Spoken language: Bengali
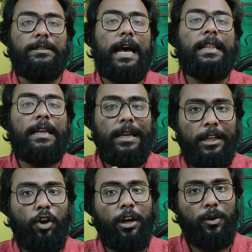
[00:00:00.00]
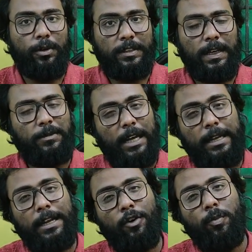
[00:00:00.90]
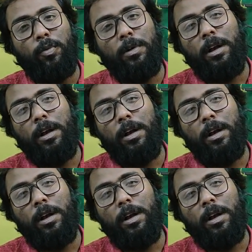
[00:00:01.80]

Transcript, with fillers: যাদের হৃদয় রয়েছে আমি জানি এটা খুব